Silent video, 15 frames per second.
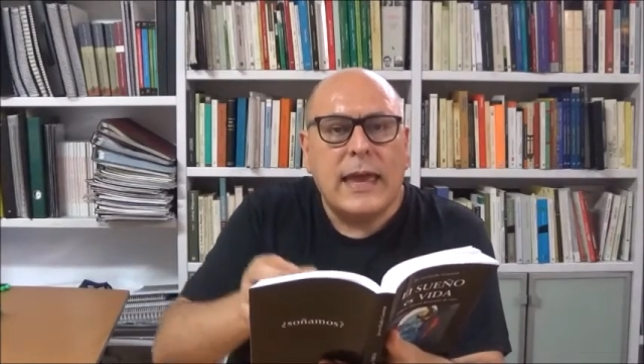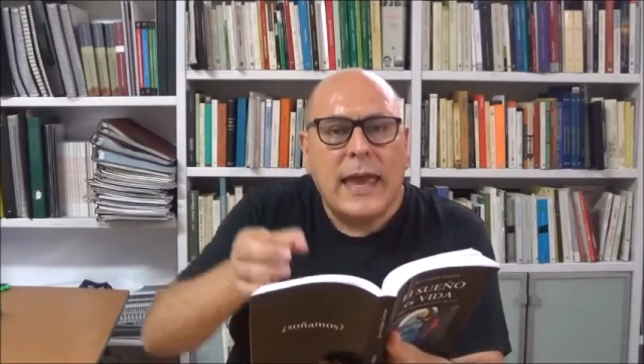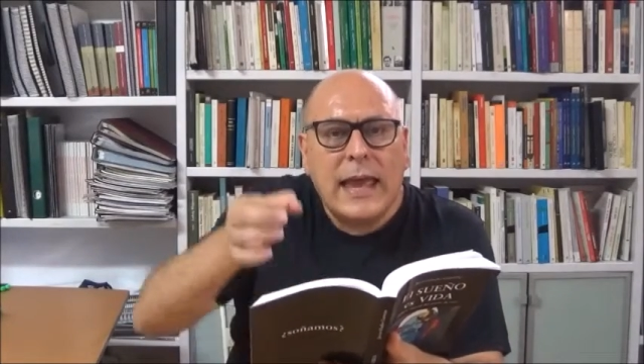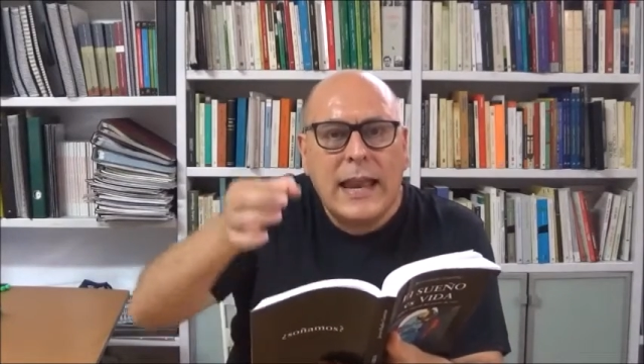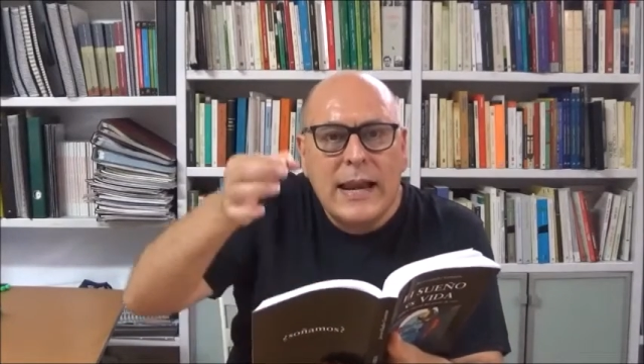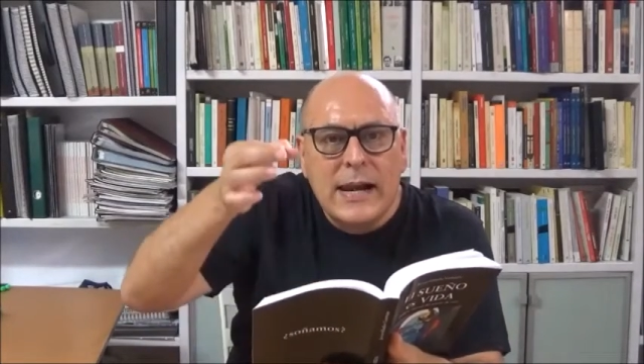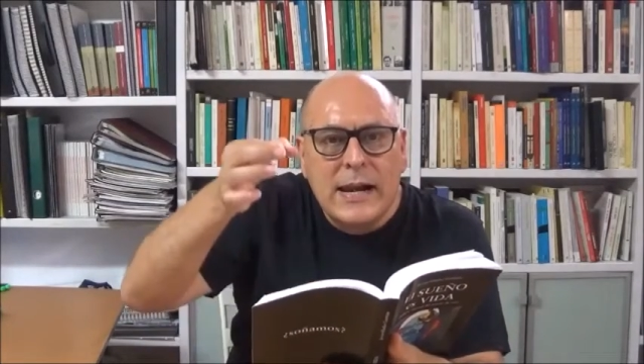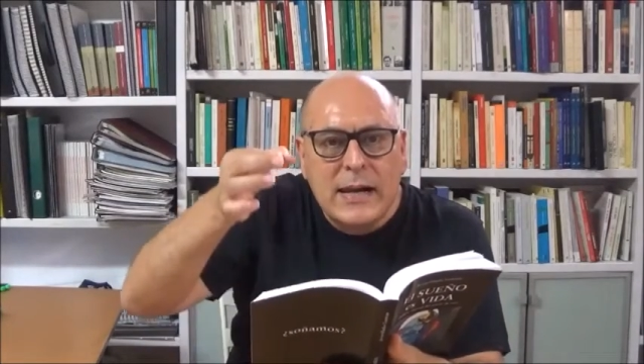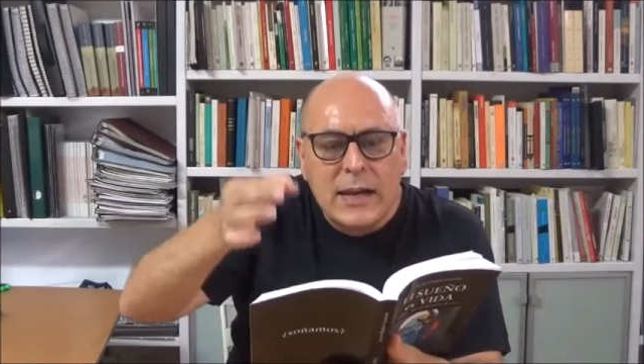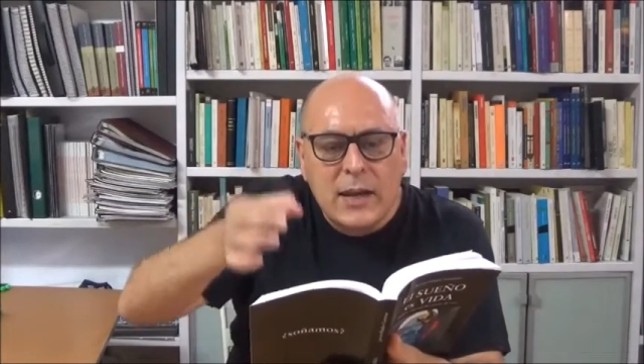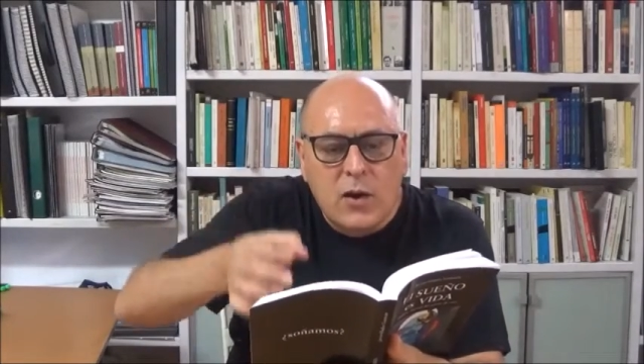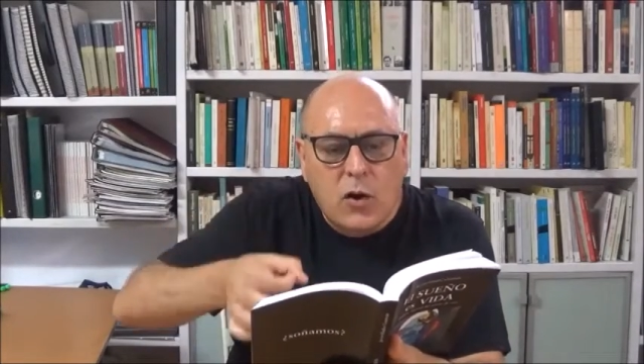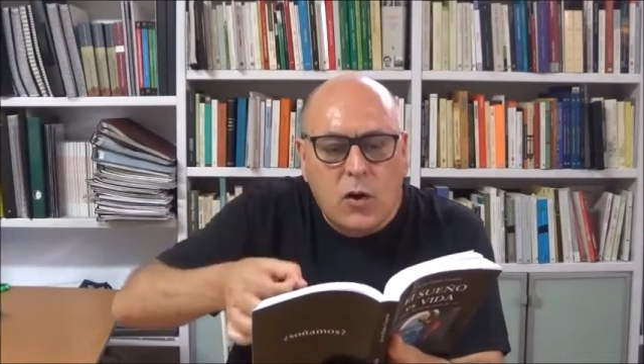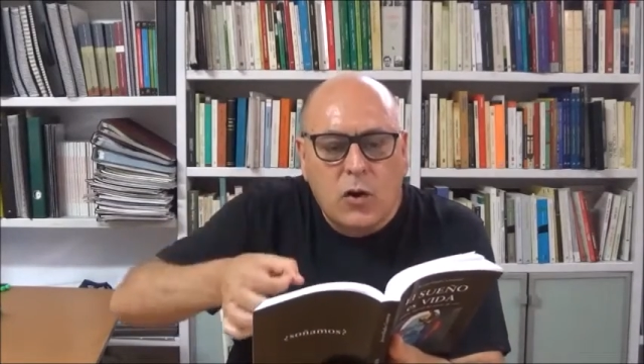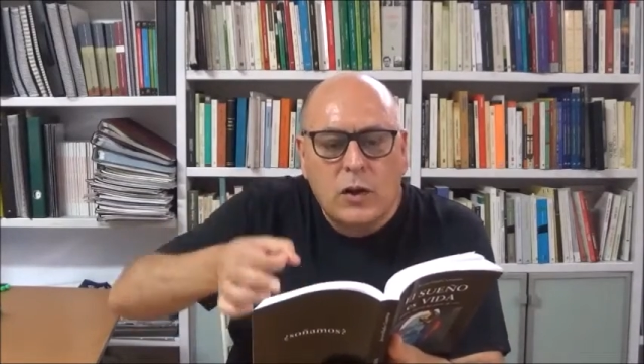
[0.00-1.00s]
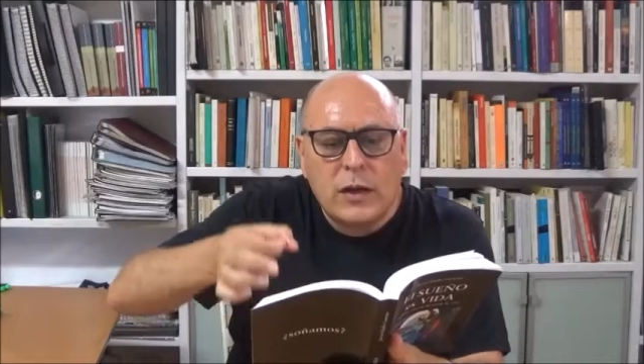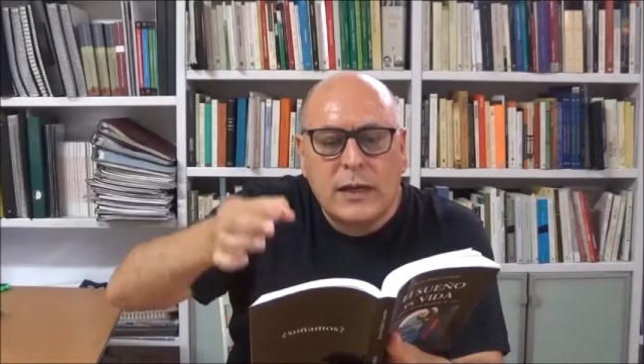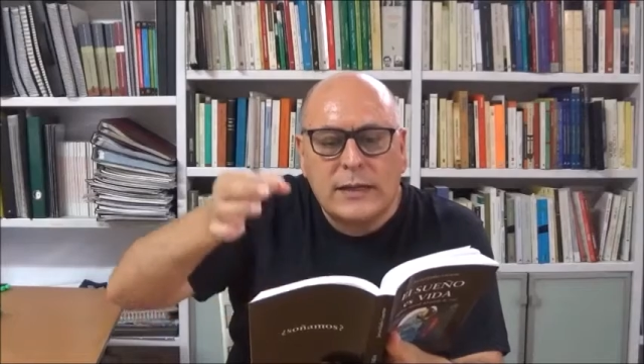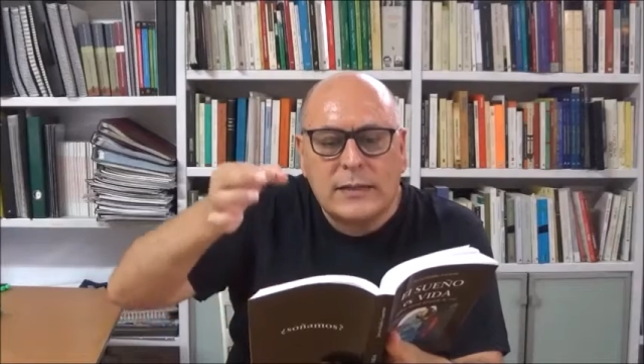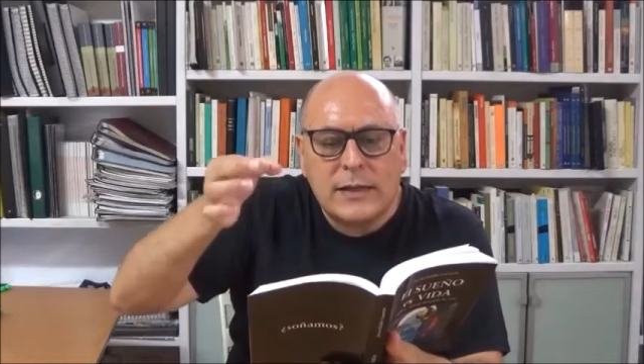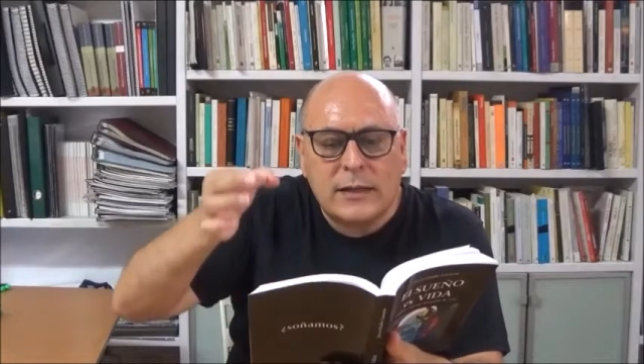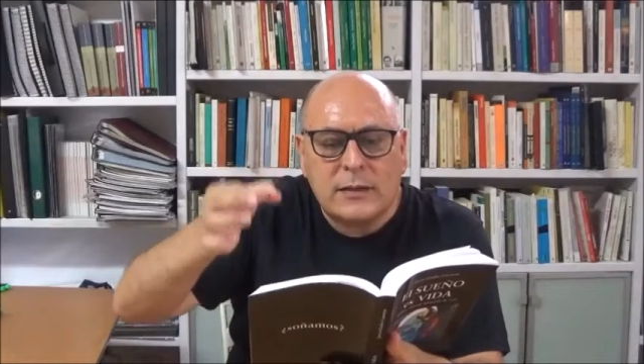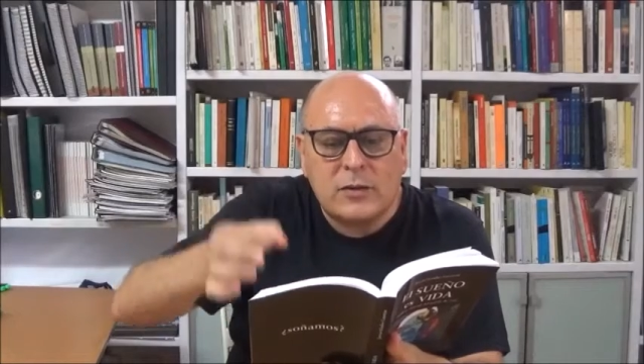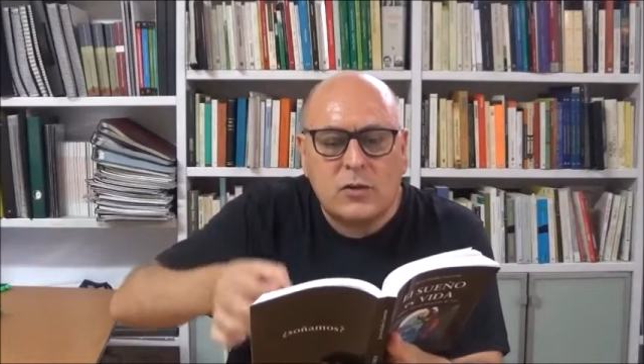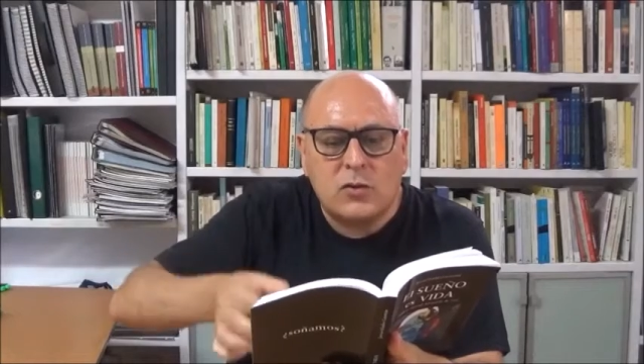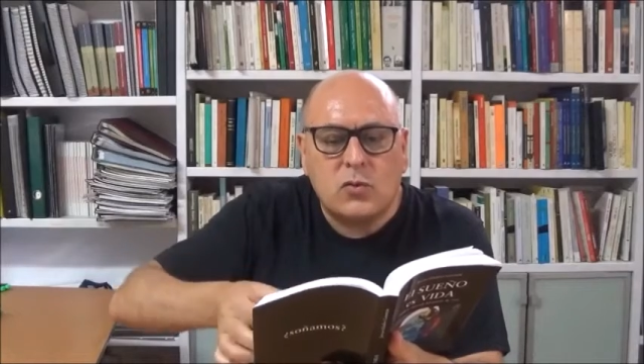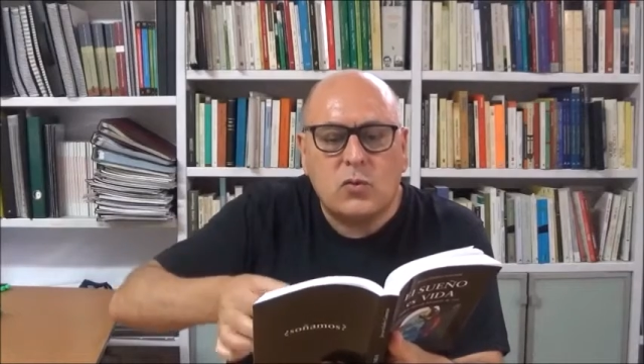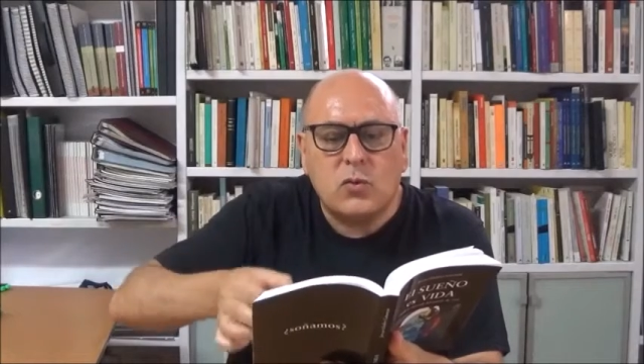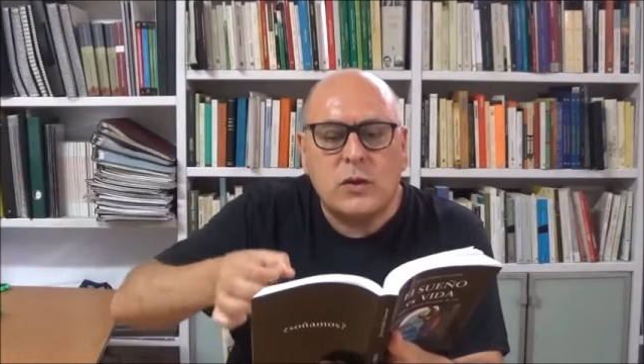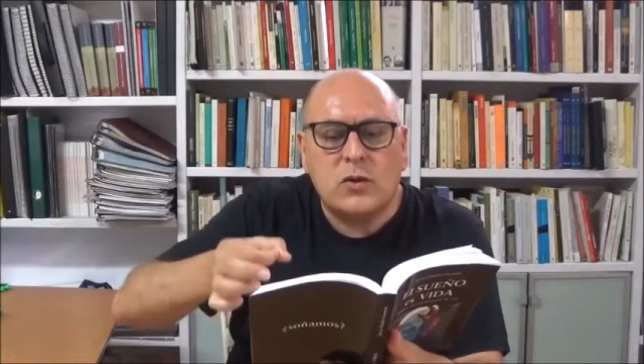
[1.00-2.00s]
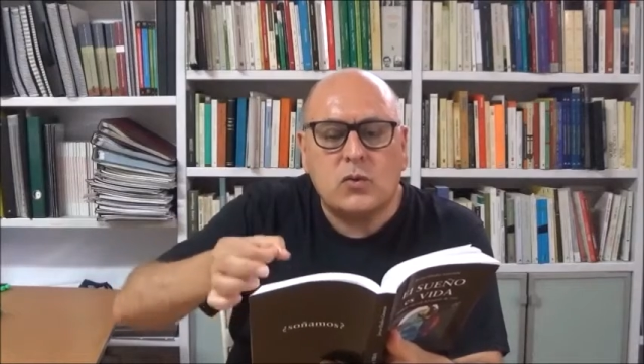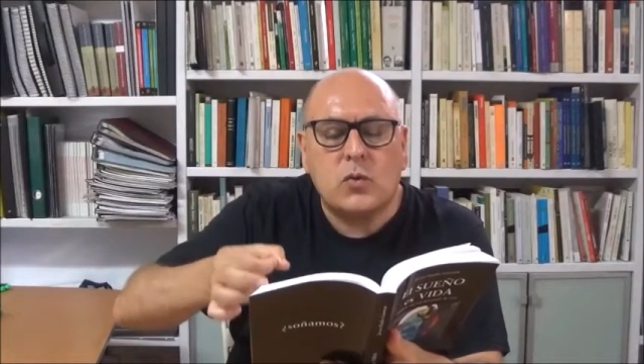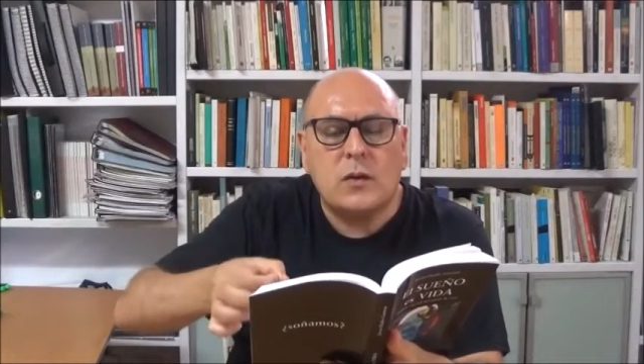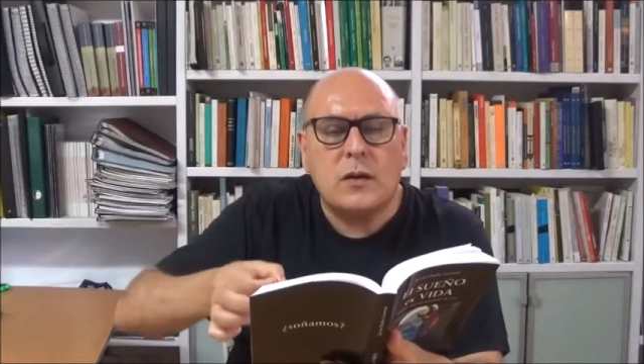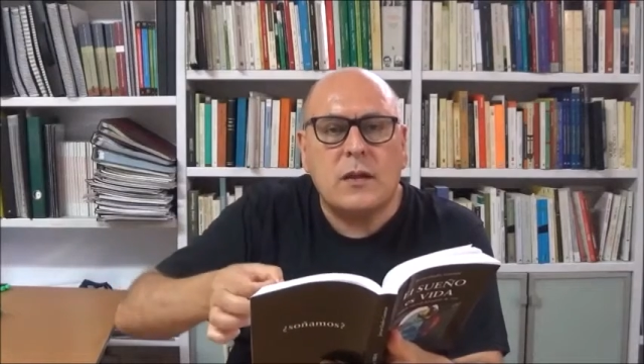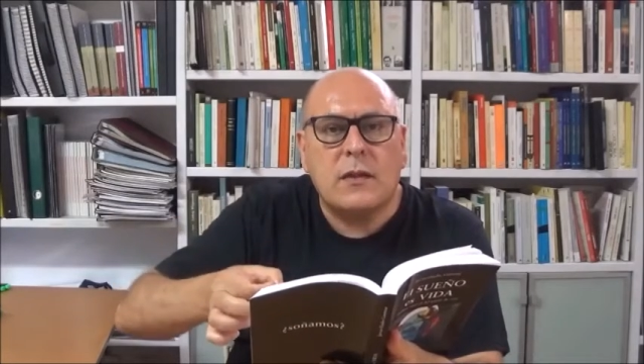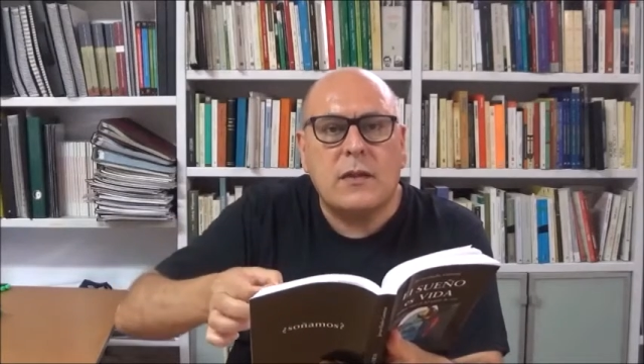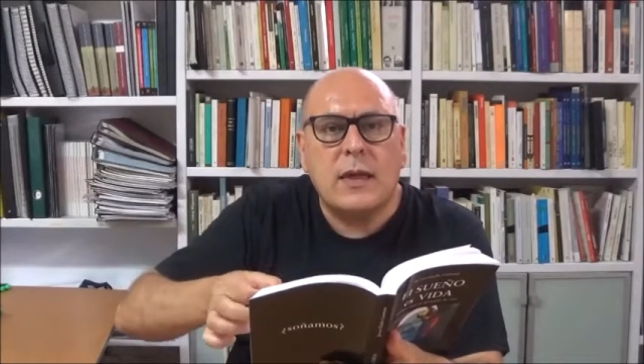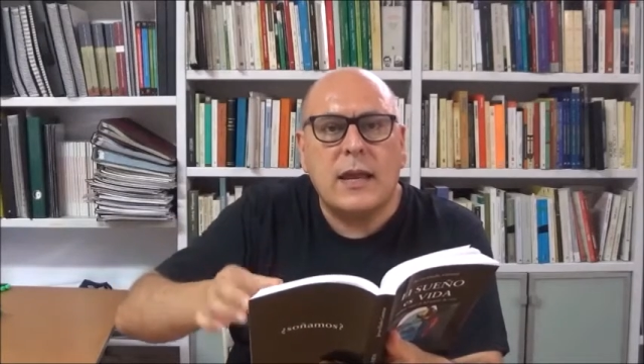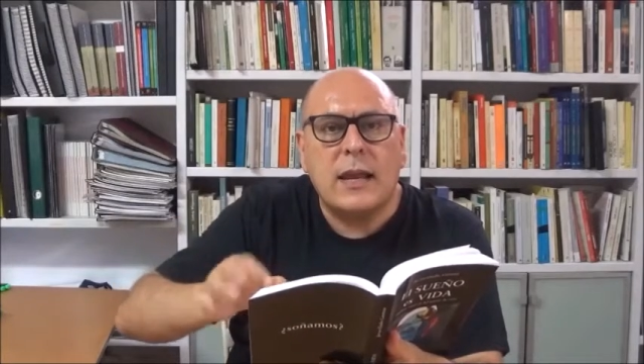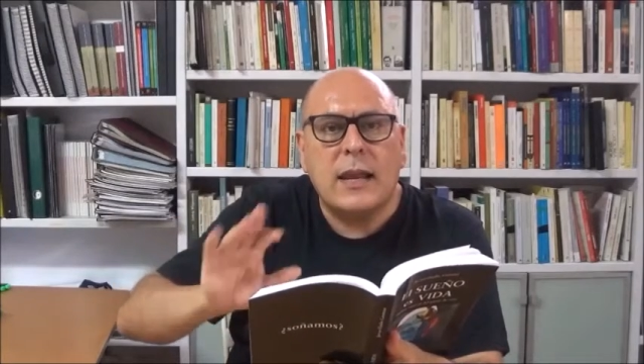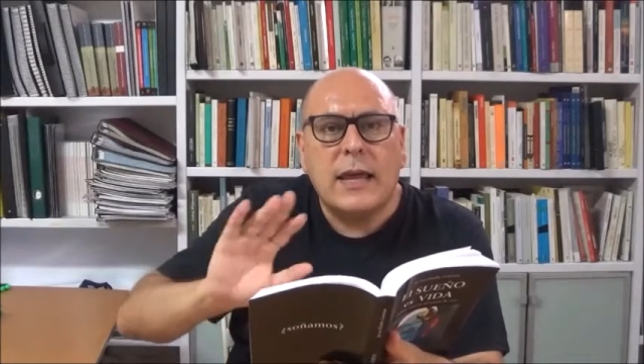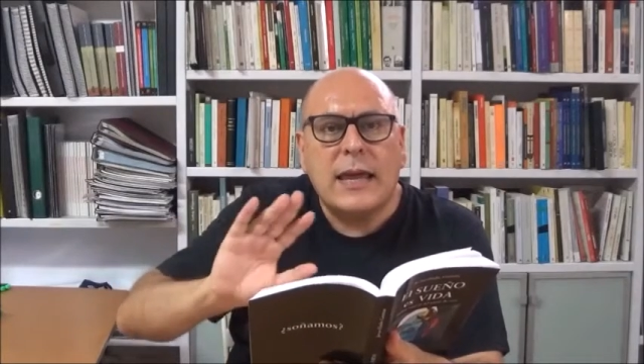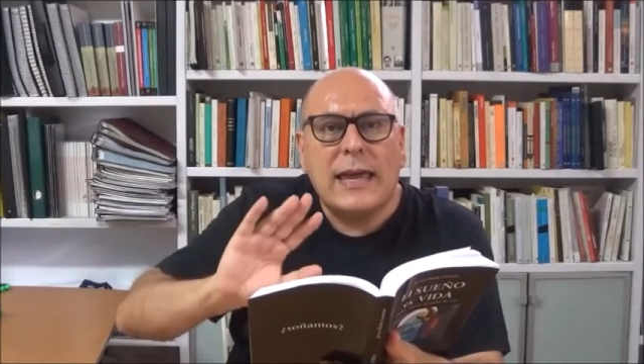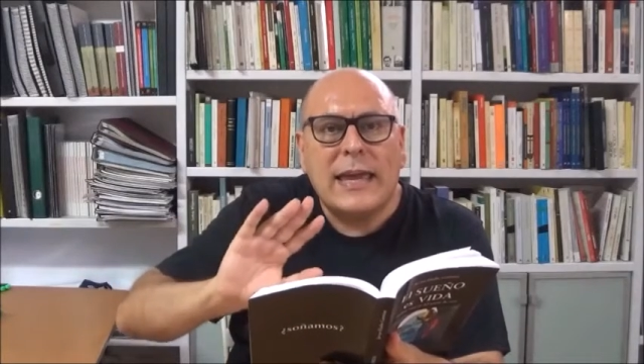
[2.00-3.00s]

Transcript: el rigor y la exactitud de su inicial